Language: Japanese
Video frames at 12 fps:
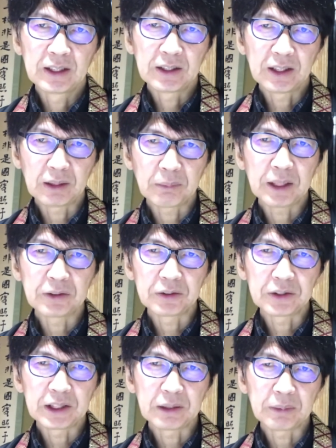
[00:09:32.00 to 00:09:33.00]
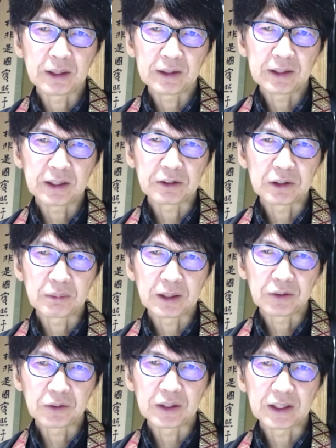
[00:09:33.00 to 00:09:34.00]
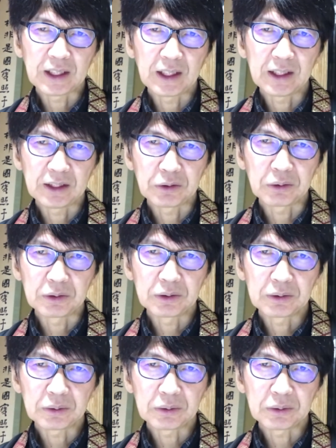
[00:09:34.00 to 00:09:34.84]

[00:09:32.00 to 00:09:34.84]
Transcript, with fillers: 7マイル言うて今やったら車に乗ってひゃーやという